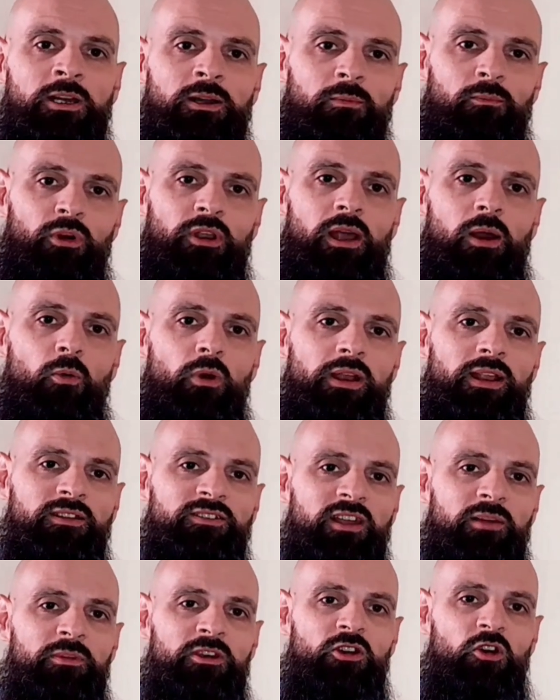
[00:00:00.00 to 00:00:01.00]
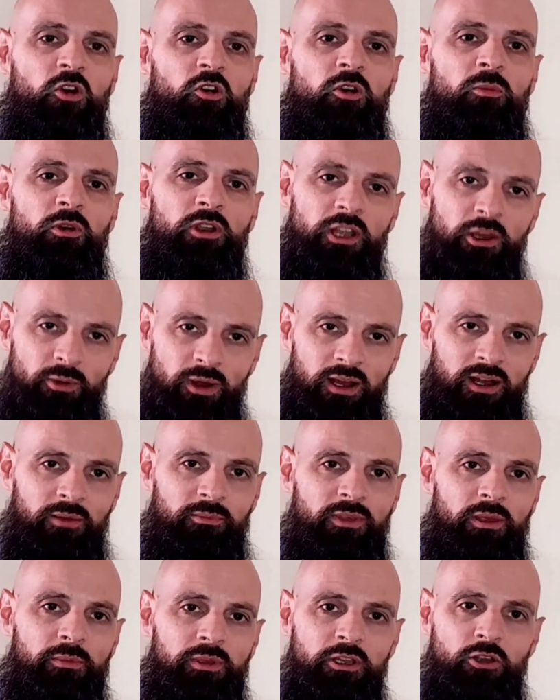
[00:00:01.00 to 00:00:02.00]
Buenas, buenas amigos, ¿cómo les va?
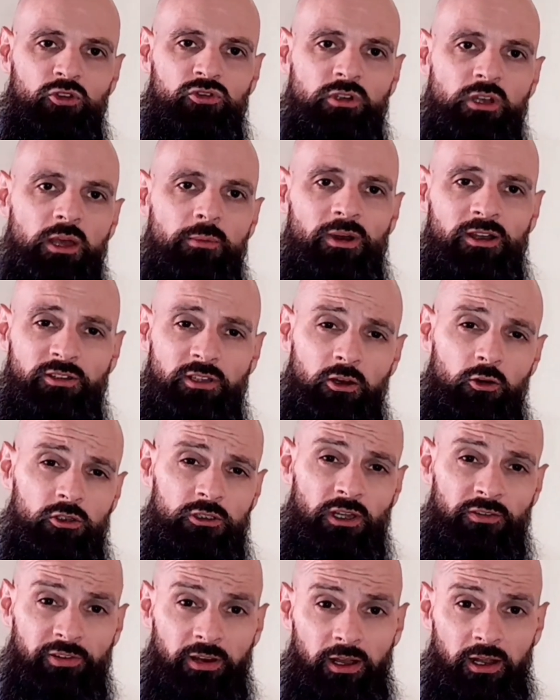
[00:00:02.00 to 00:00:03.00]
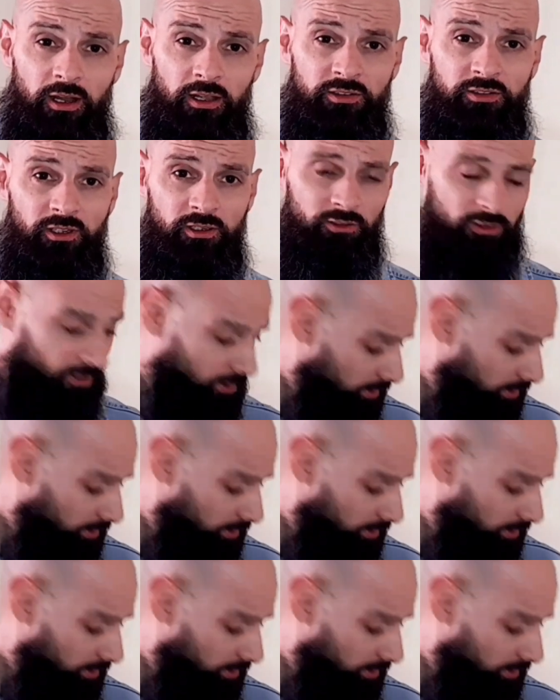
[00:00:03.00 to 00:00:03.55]
Bienvenidos una vez más a J Fragancias.